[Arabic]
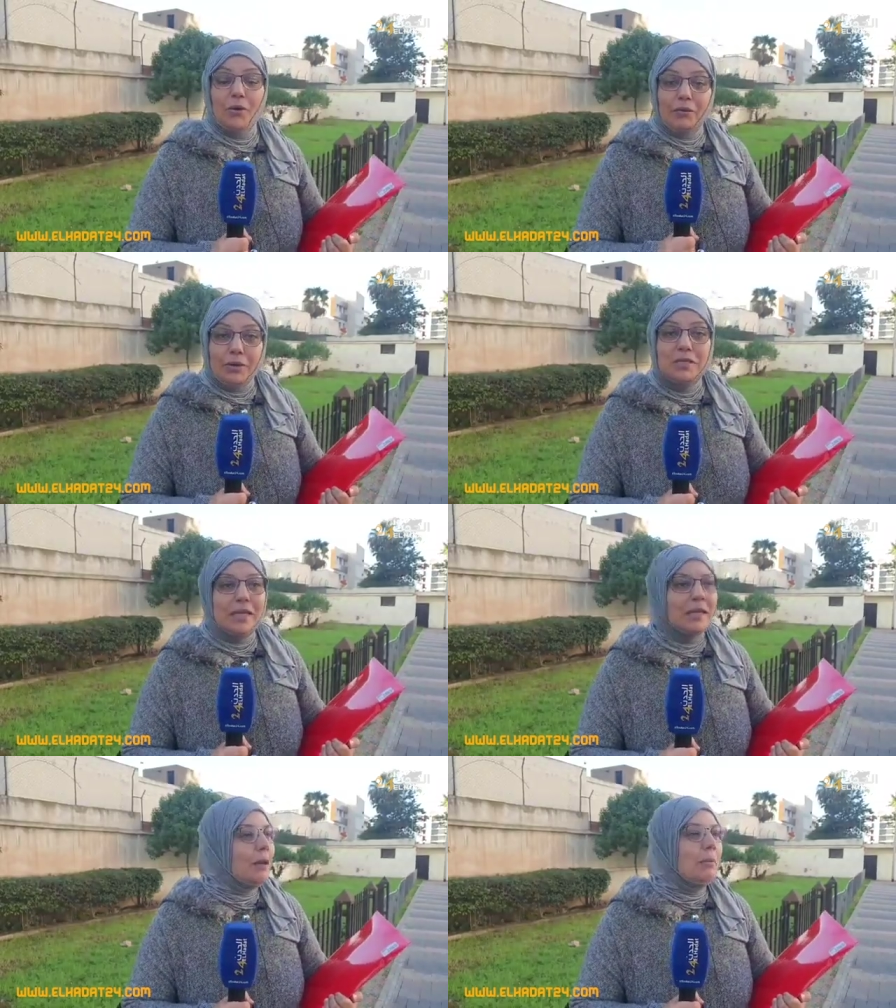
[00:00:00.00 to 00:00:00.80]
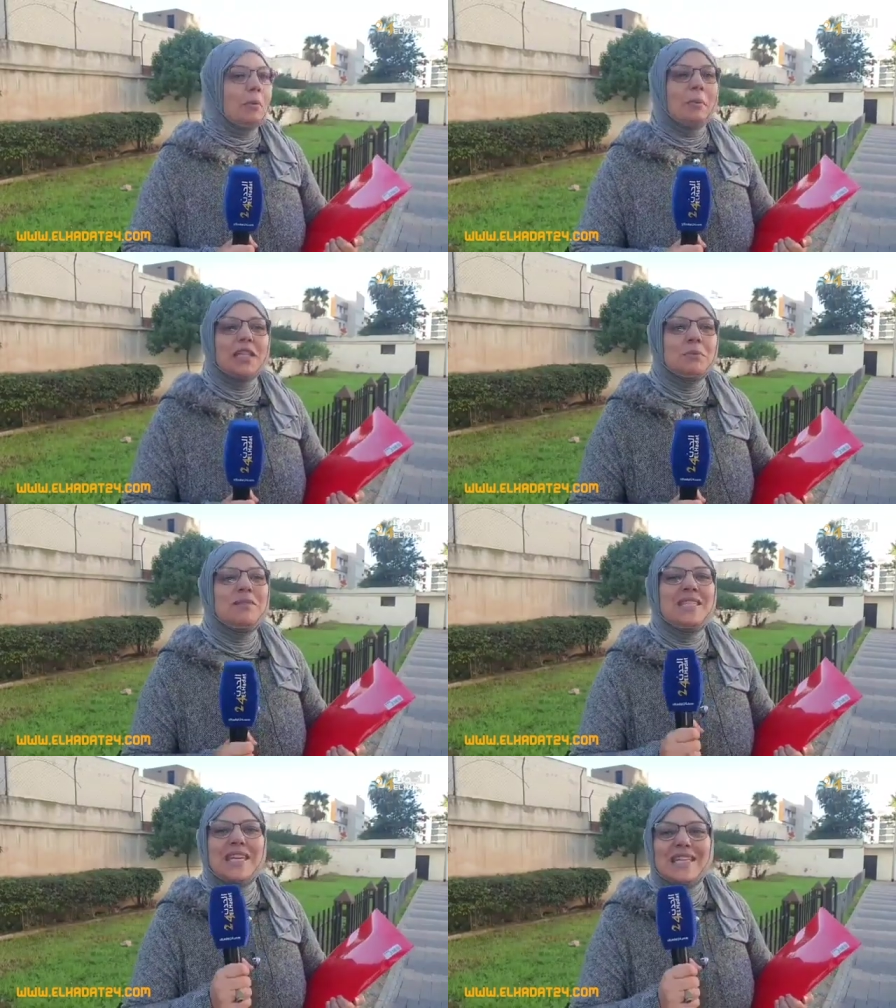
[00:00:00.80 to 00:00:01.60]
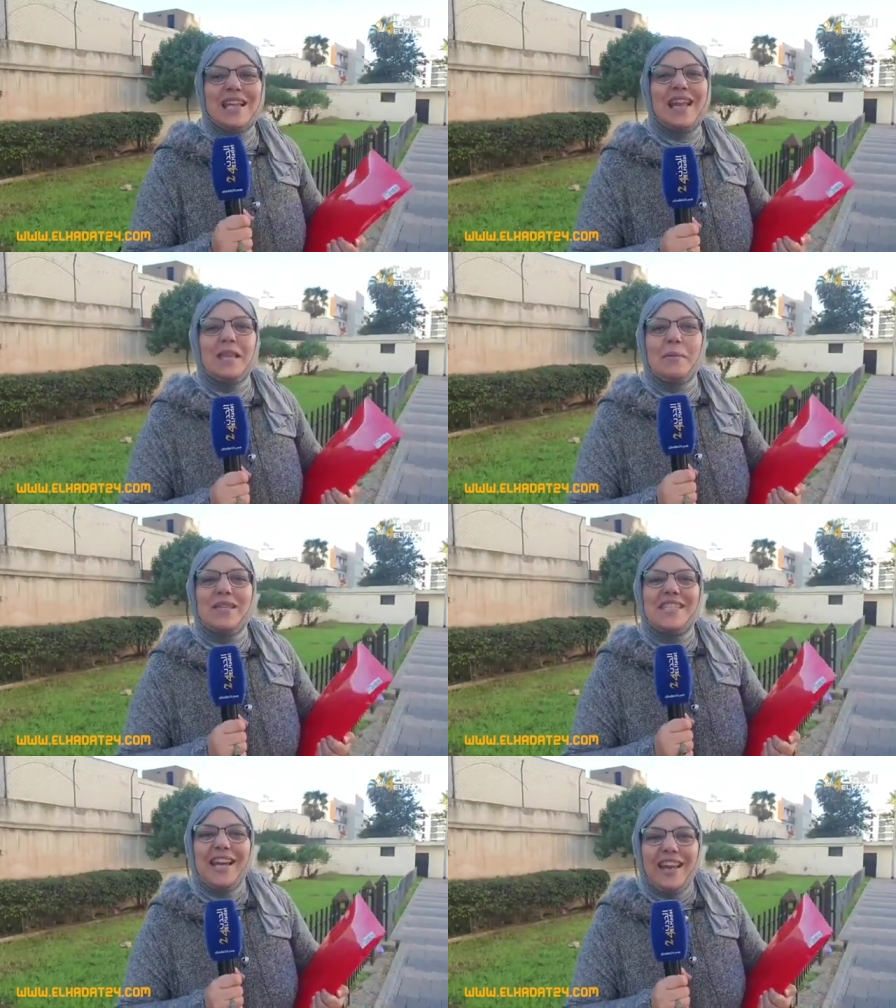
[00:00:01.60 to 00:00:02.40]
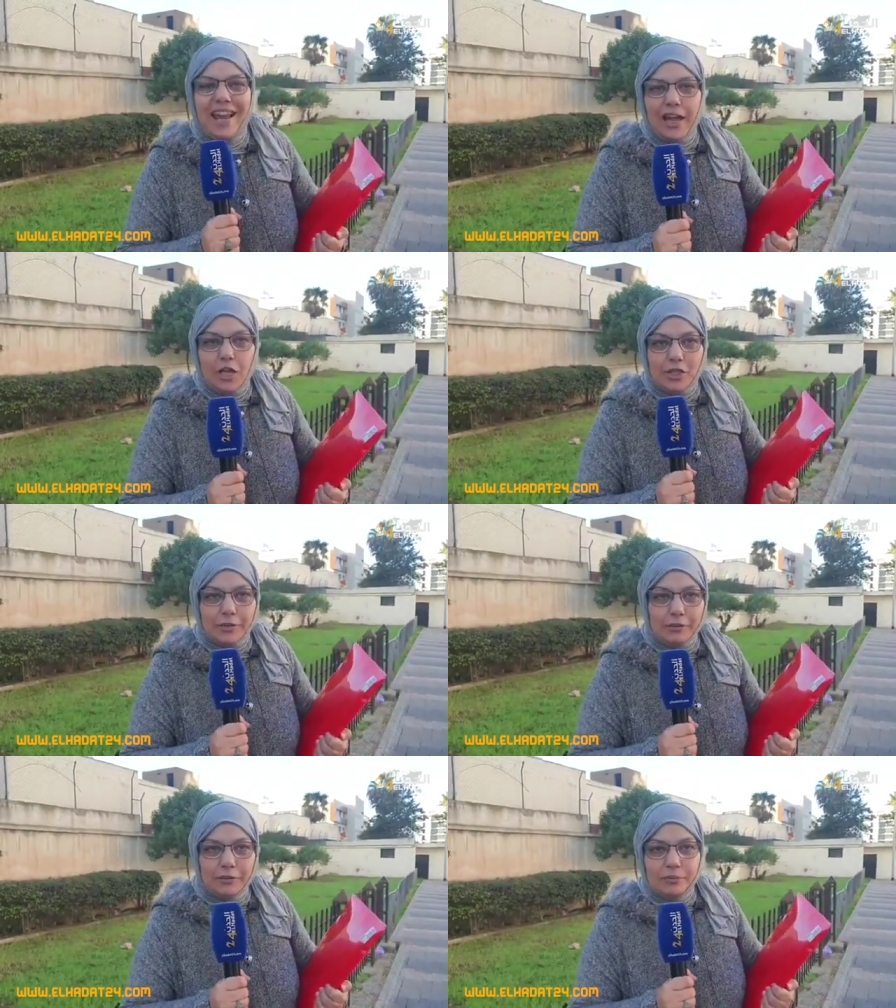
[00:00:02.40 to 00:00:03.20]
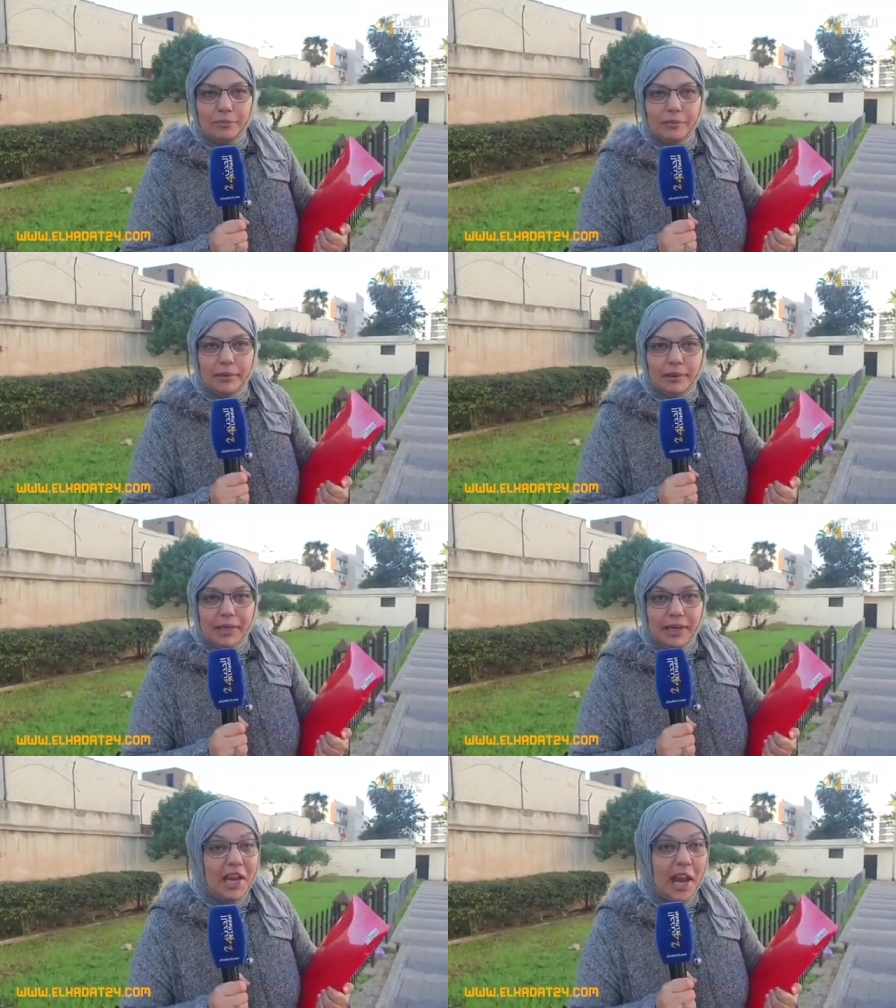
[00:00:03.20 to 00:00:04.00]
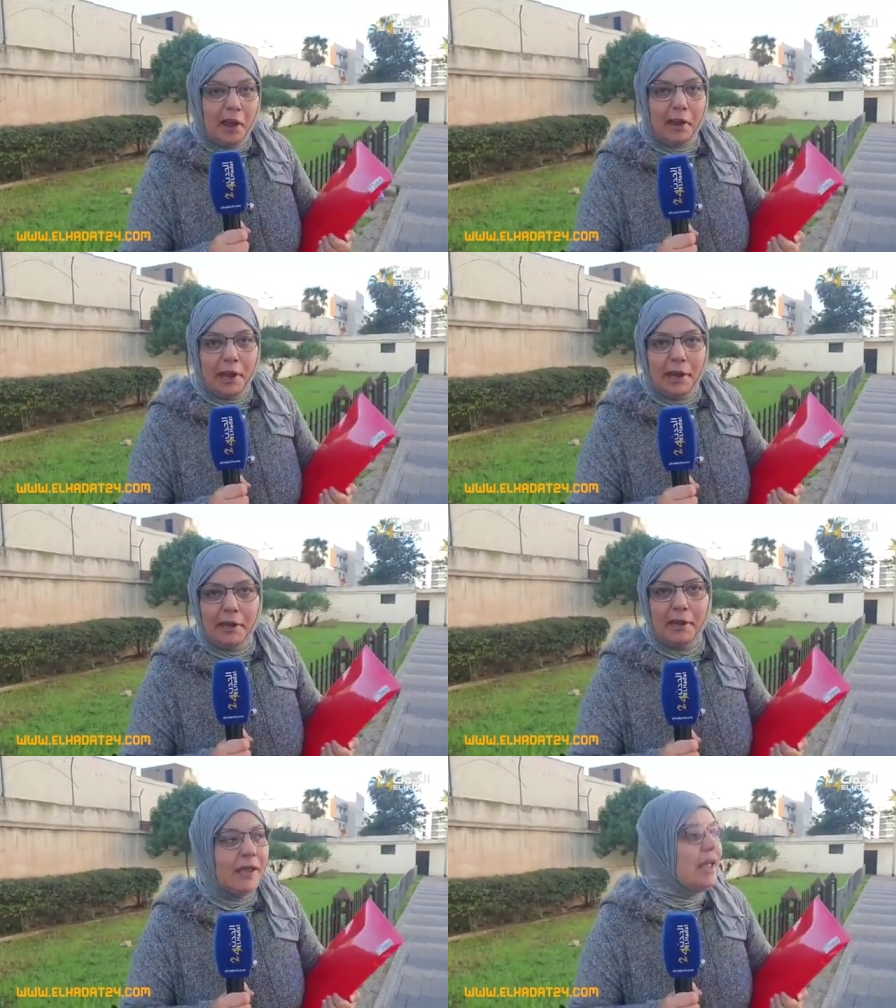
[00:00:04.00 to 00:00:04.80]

فهمتي مابقيتش ممتازله لي دابا حتى على حاجه يعني حقي